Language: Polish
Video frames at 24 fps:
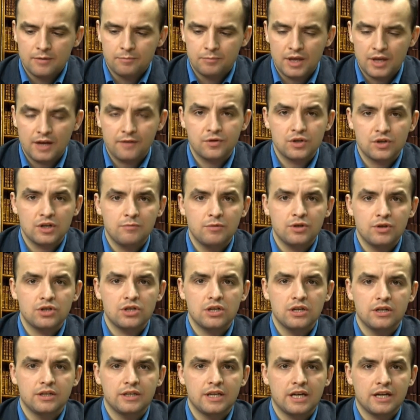Pierwsza
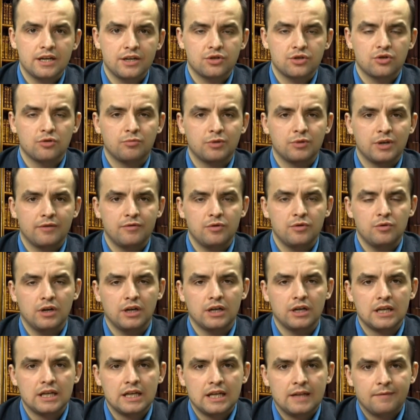myśl, jaka się
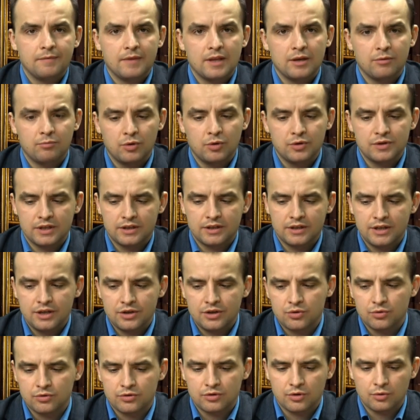pojawiła e, po
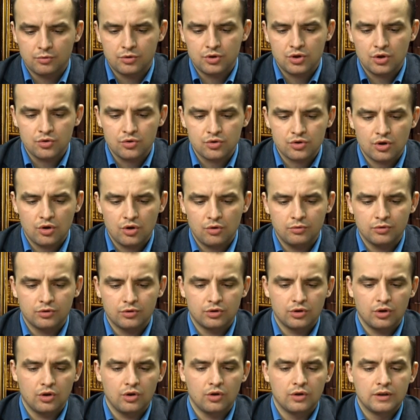zetknięciu z tą książką,
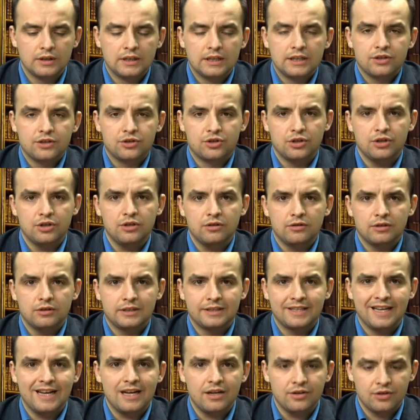to czy
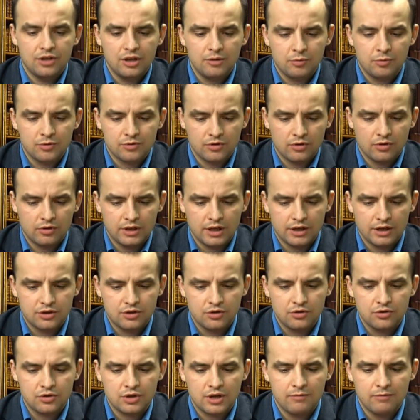ta niepozorna
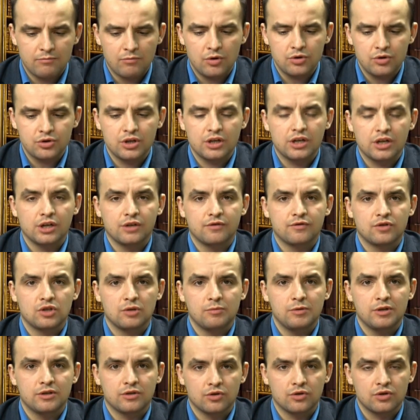książka może kryć w
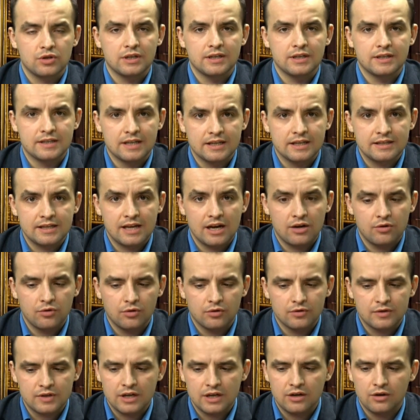sobie coś
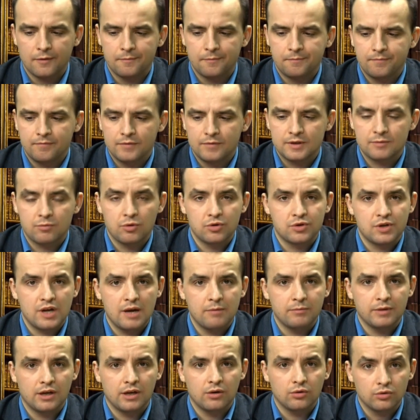zaskakującego
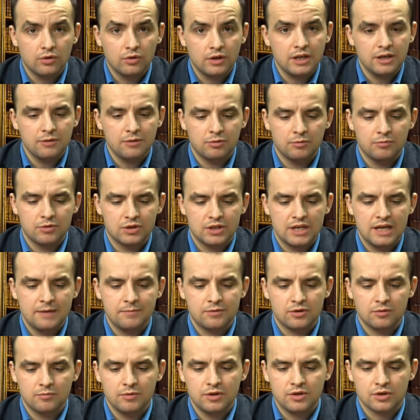spojrzałem na autora i pomyślałem
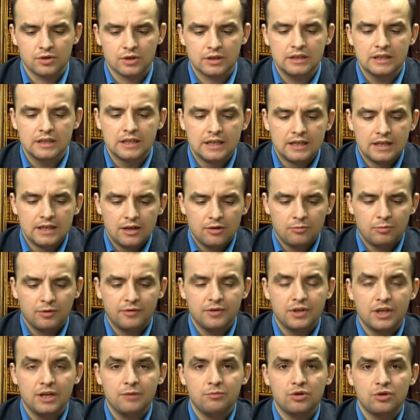sobie, że
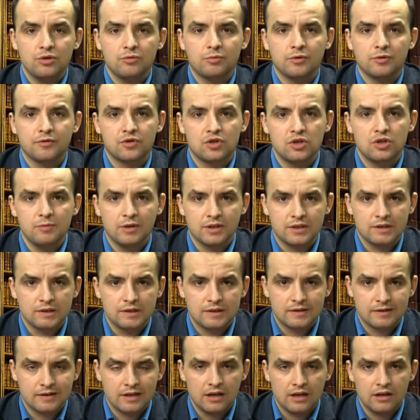powinienem się powstrzymać
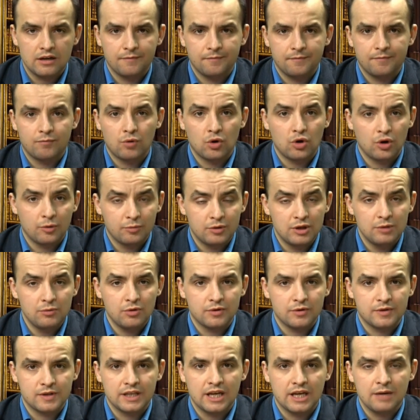z tak pochopnymi
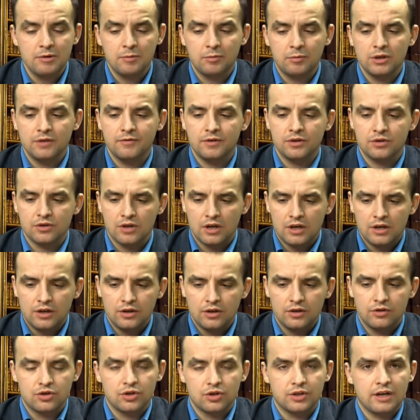ocenami, ponieważ
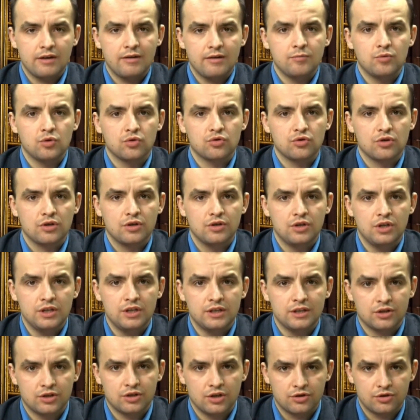czytałem już
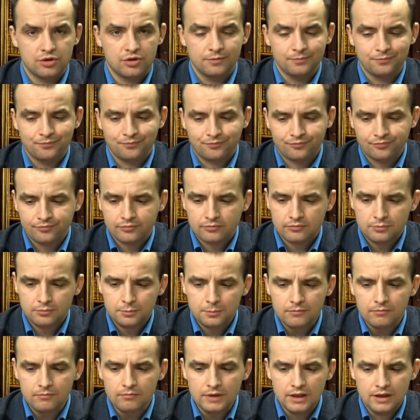inne rzeczy
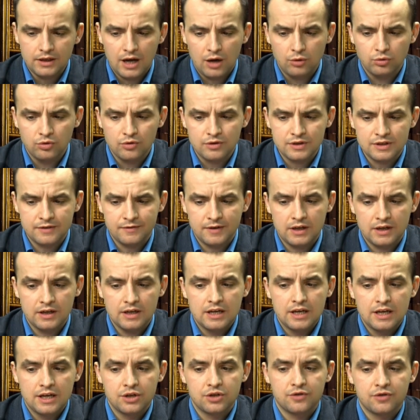autorstwa
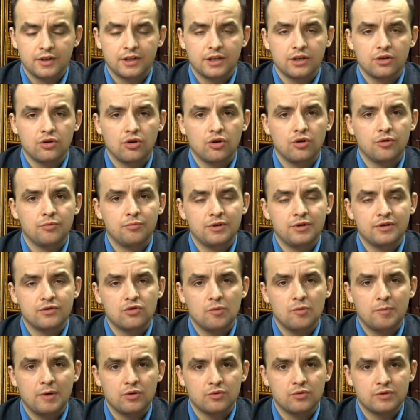świętego
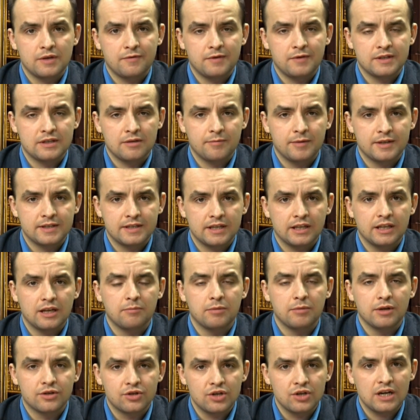biskupa Józefa Sebastiana
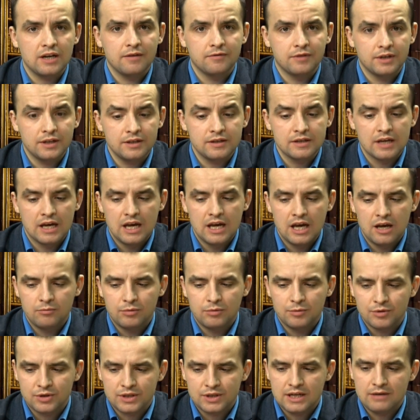Pelczara, więc
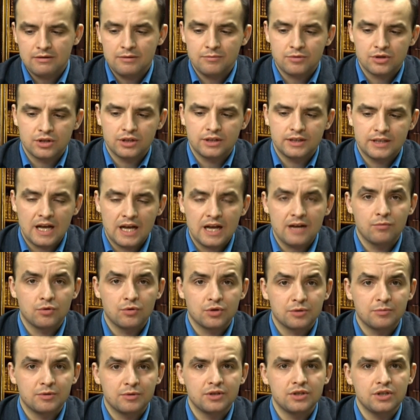pomyślałem, że tak
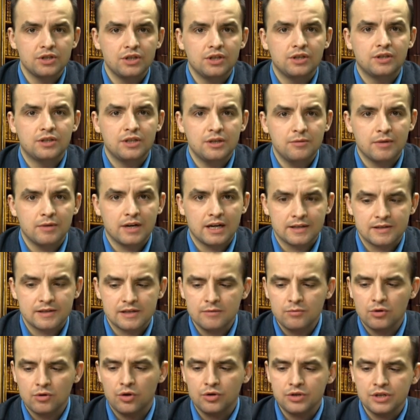może być i tym
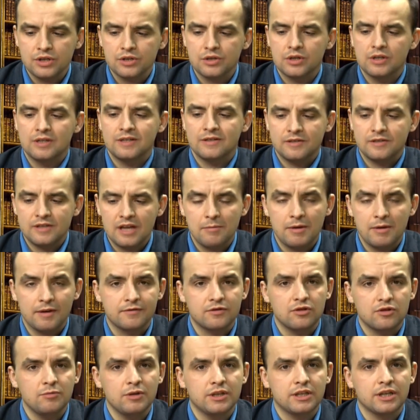razem, chociaż sama w
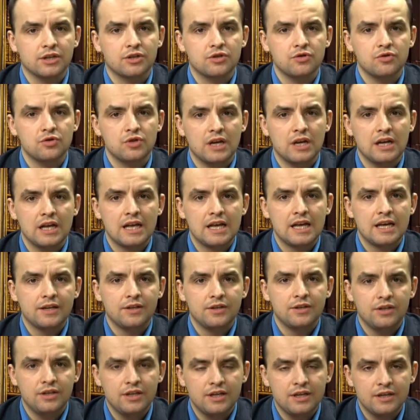sobie ta książka
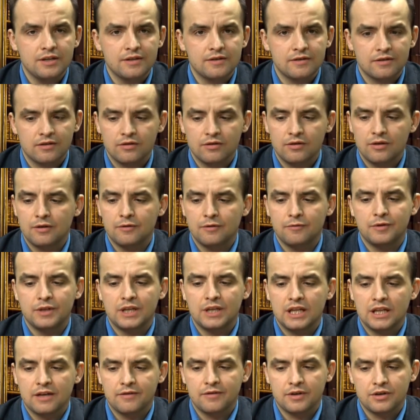nie jest e,
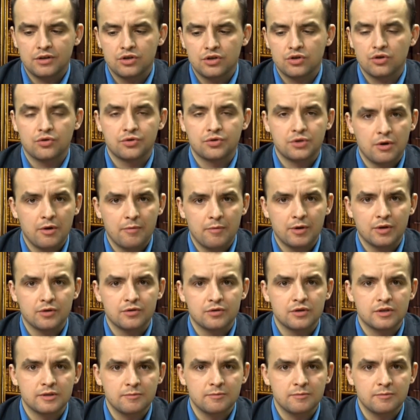wydana w jakiś oszałamiający